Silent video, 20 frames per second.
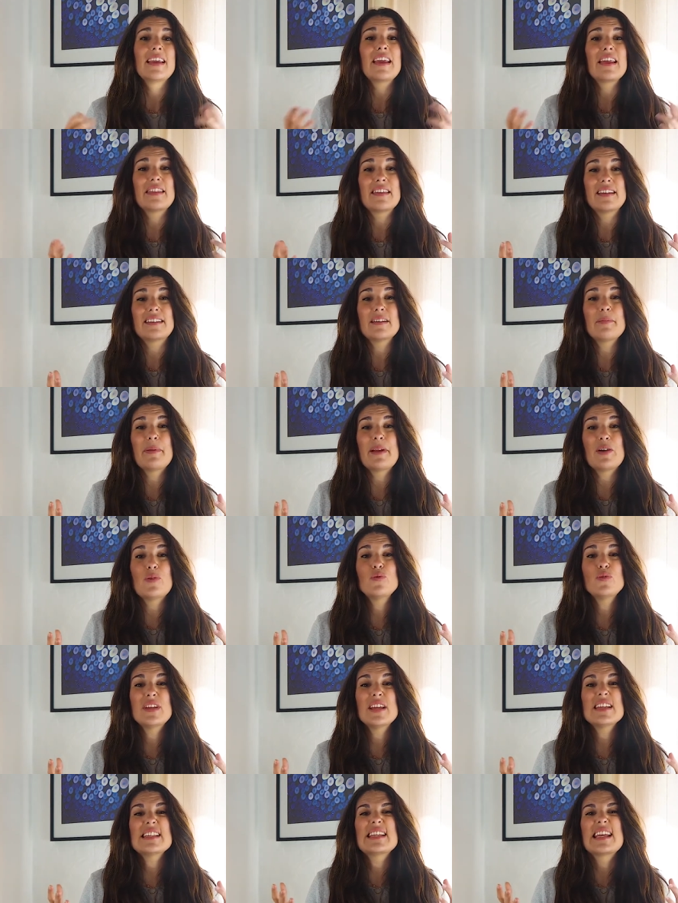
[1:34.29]
Quizá te
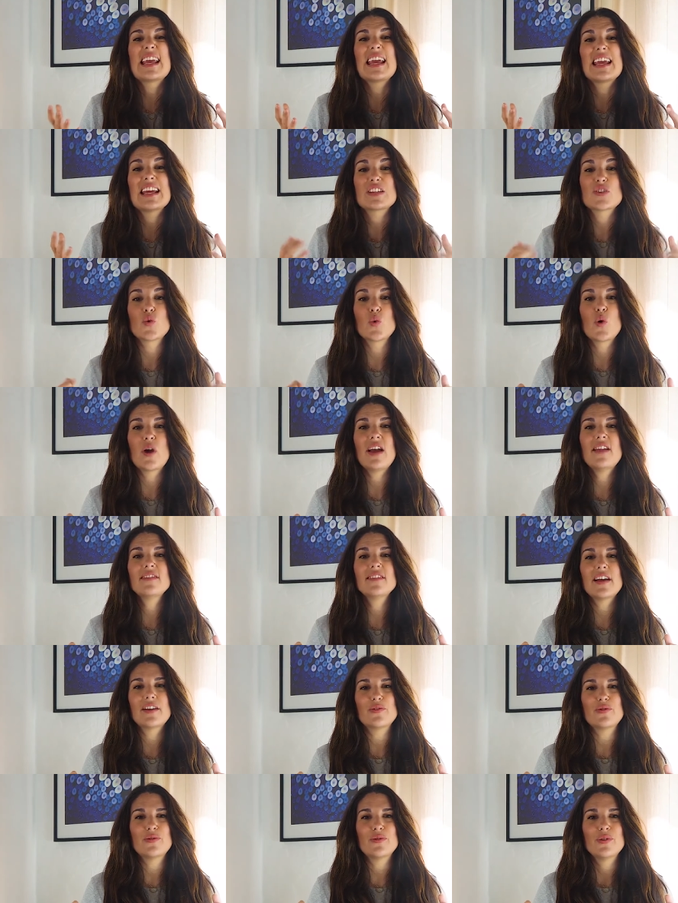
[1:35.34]
preguntes qué es un
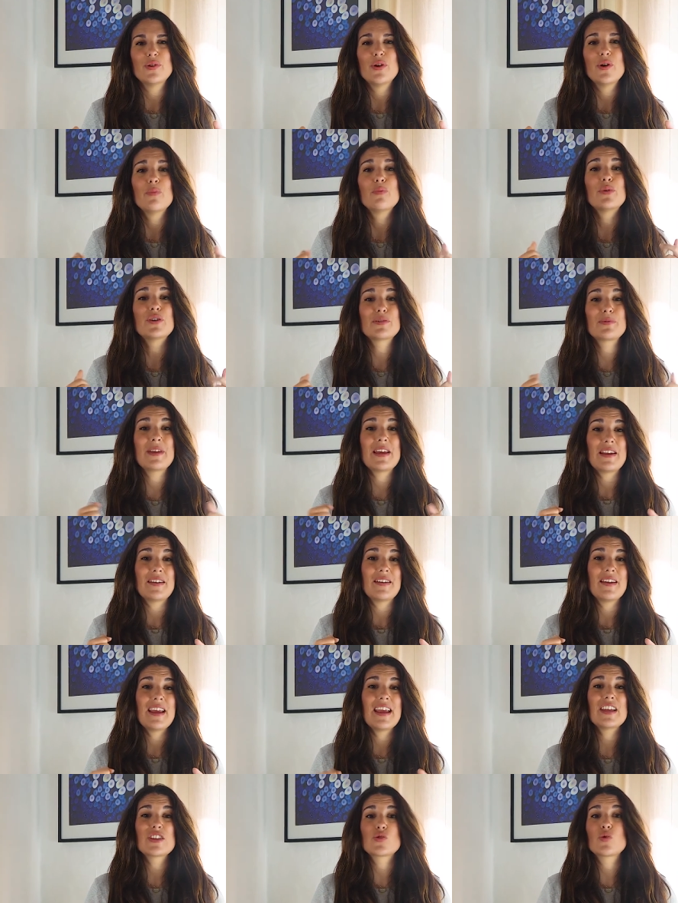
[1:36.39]
cántaro. Pues
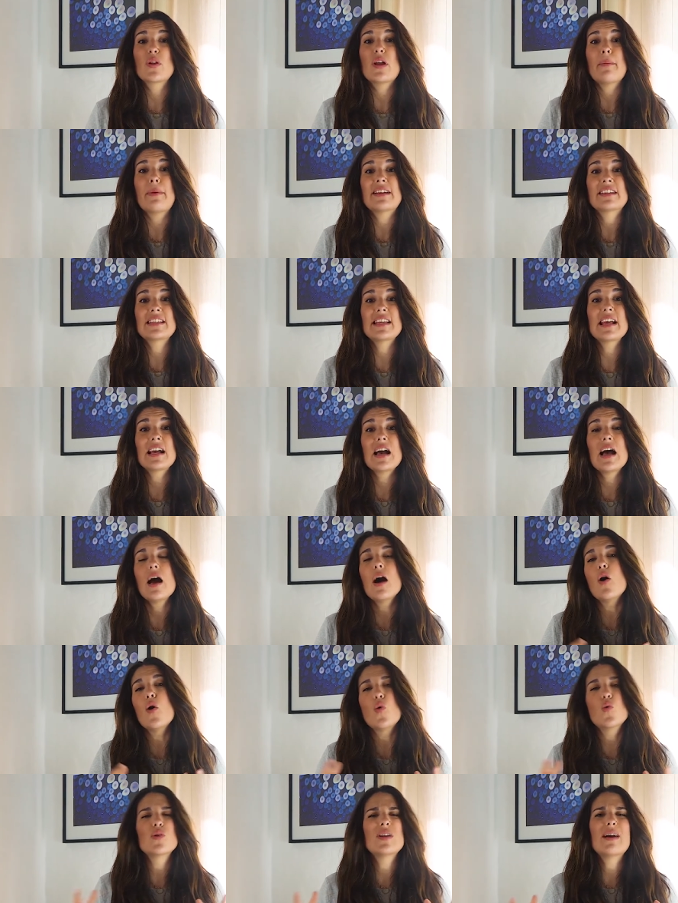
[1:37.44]
bien, es una vasija
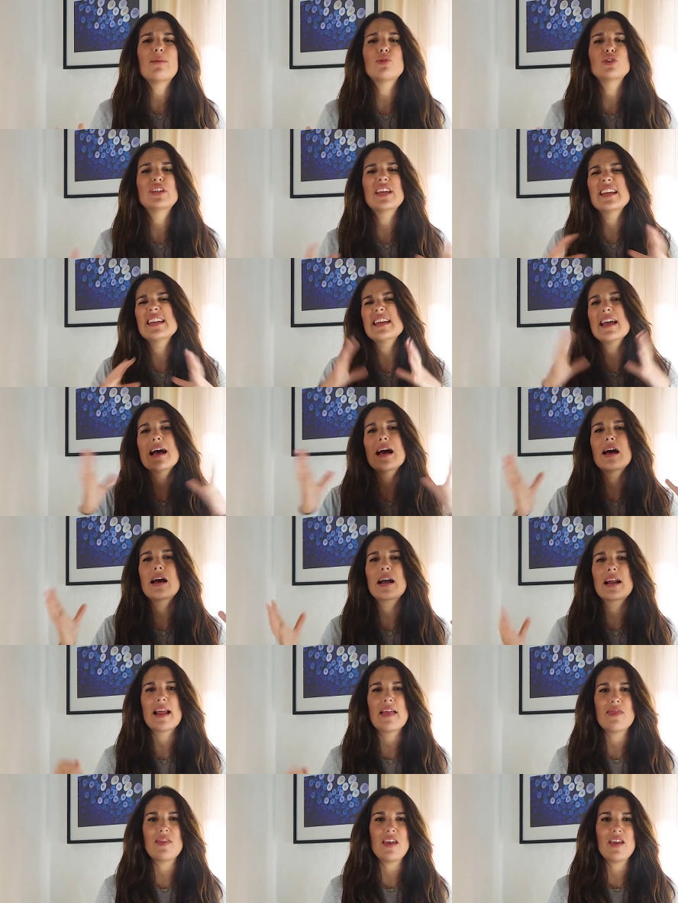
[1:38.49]
o una botella
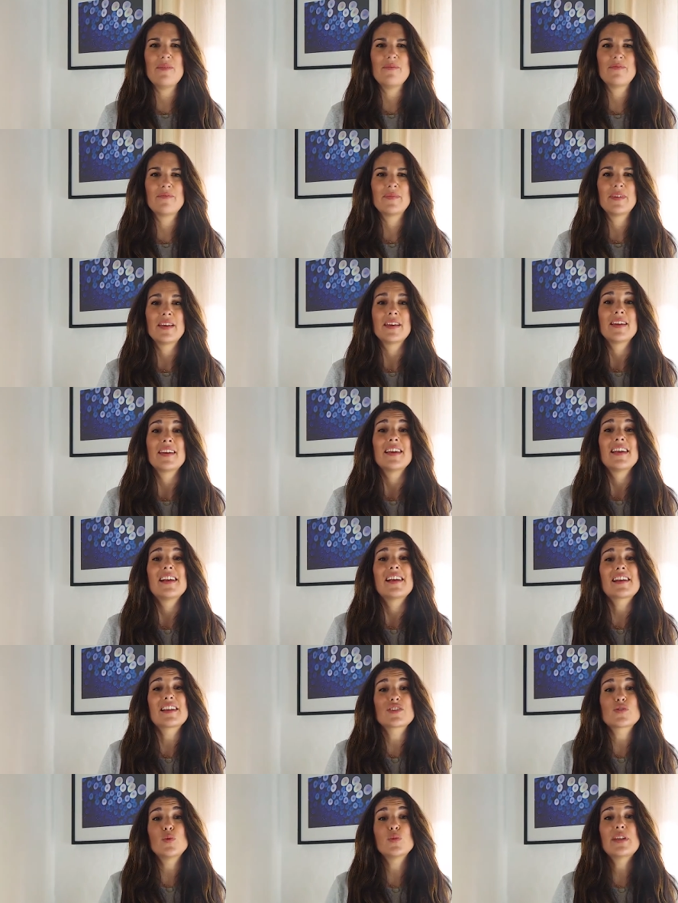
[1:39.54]
grande.
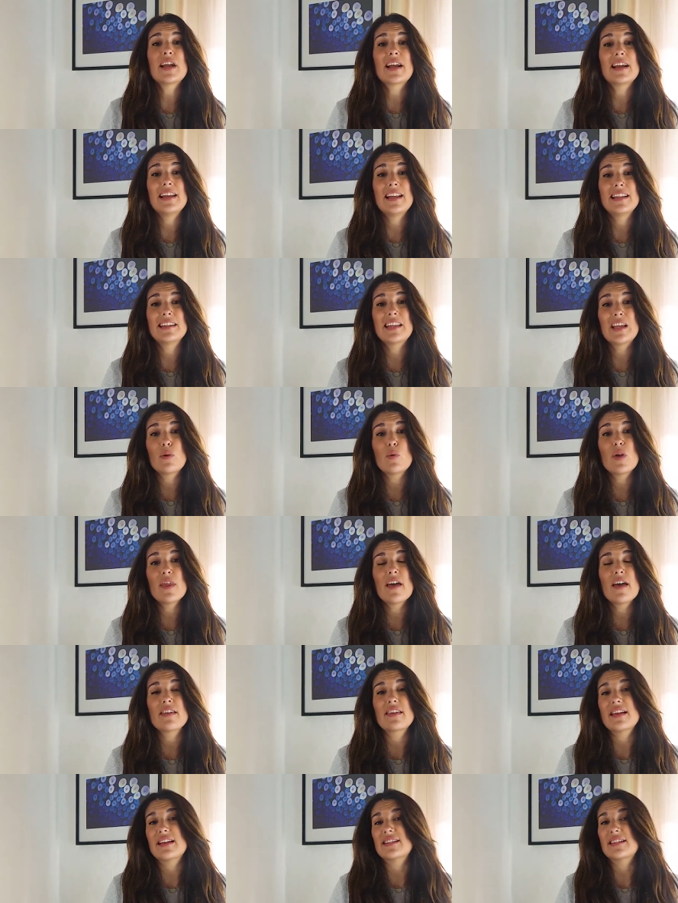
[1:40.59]
Resulta que en la
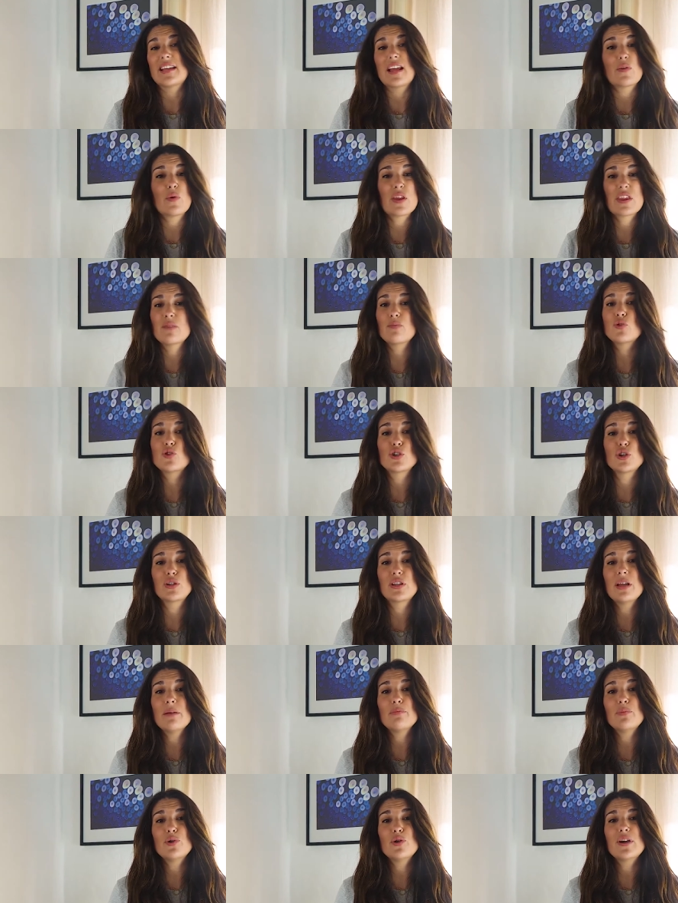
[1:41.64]
antigüedad y hasta no hace mucho
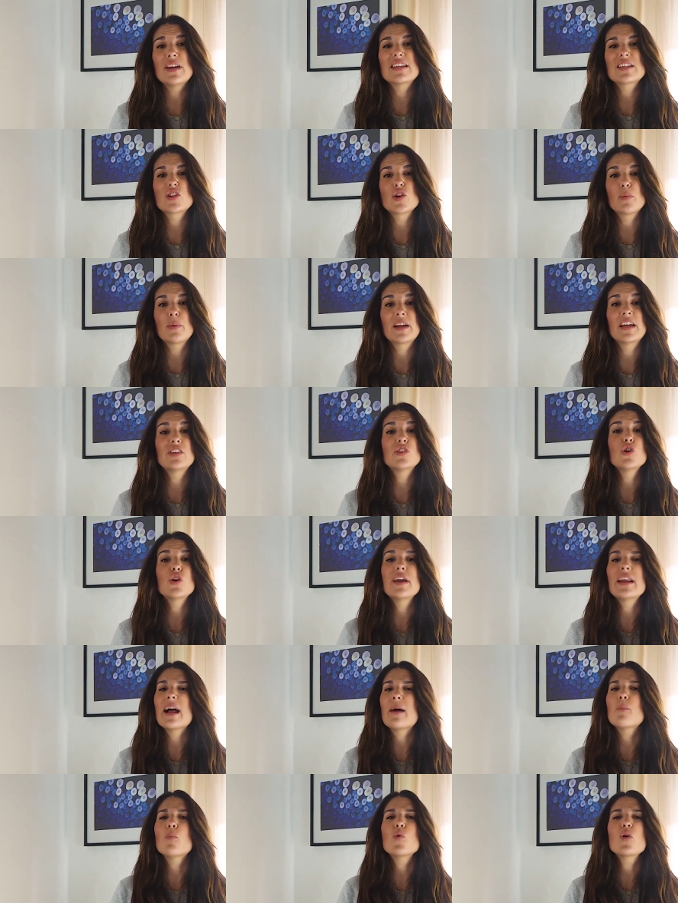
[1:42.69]
tiempo este objeto
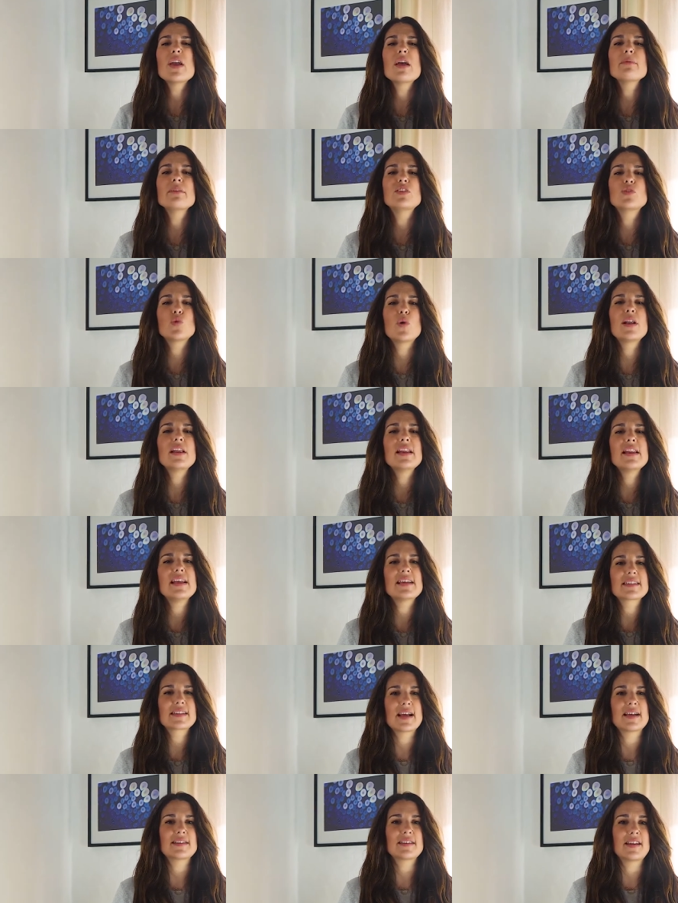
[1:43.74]
era muy habitual en
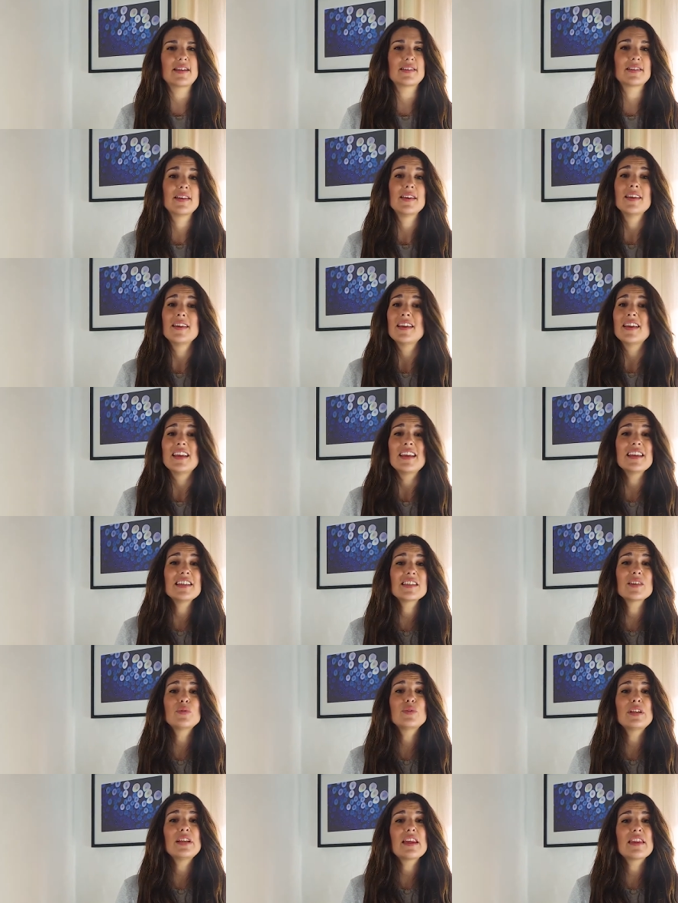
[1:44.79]
las casas y
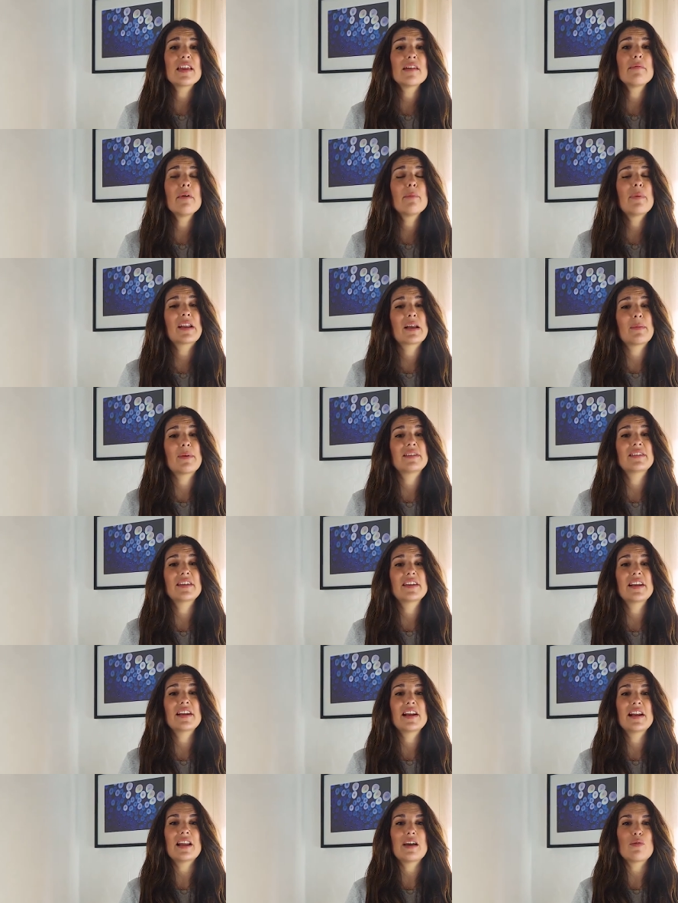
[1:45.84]
se utilizaba para
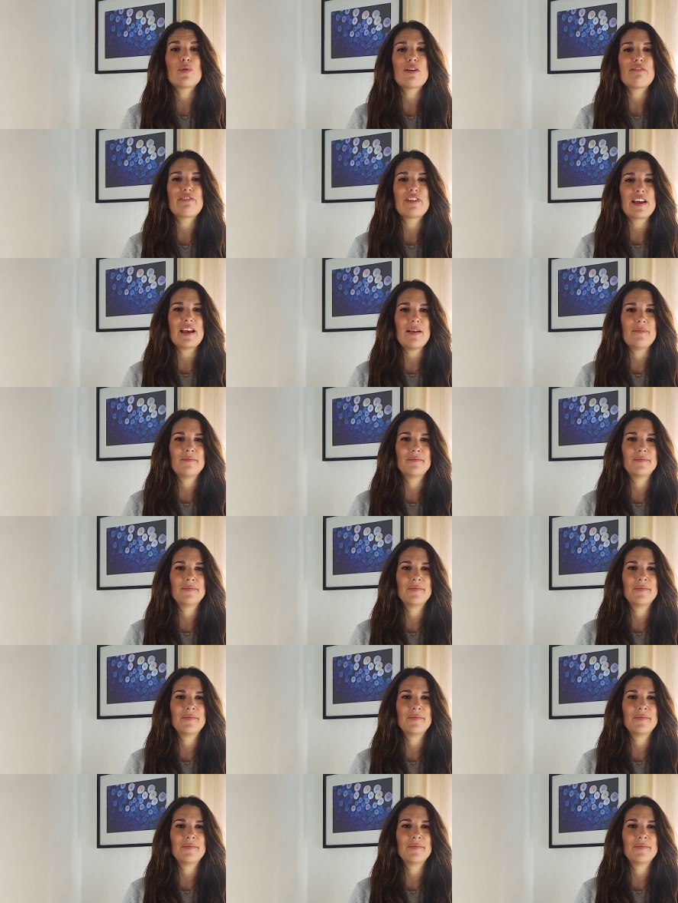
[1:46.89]
mantener el agua fría.